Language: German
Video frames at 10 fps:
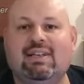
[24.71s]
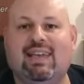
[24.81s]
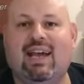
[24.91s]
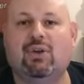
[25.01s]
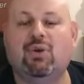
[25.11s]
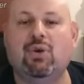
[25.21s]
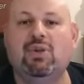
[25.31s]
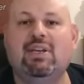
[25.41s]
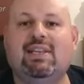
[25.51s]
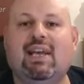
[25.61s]
der
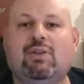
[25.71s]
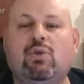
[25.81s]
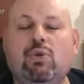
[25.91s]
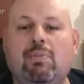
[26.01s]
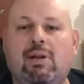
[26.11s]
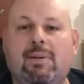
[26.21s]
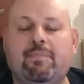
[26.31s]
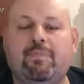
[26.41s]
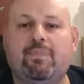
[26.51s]
König der Dübel.